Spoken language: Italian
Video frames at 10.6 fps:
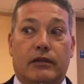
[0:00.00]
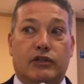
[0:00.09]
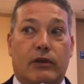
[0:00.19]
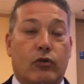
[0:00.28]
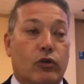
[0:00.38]

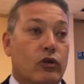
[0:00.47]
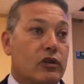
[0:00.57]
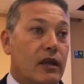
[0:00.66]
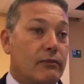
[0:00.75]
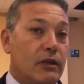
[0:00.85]
diciamo, lo
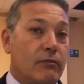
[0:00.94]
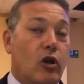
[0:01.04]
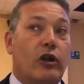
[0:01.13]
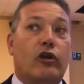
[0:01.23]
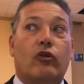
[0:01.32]
Yacht Club di
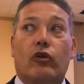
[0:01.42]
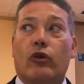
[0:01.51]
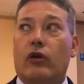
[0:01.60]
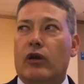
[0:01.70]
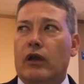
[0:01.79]

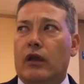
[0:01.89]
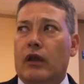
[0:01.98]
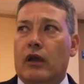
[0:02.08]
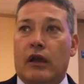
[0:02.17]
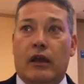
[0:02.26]
Monaco
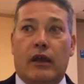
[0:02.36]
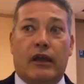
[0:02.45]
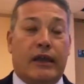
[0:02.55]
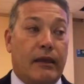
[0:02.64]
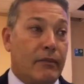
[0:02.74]

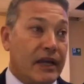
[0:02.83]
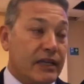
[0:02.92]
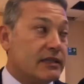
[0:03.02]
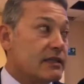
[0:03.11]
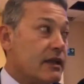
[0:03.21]
eh, che è
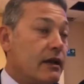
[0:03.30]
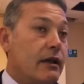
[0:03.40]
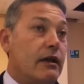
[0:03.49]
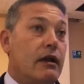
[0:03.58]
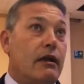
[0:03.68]

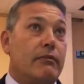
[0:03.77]
Marisca,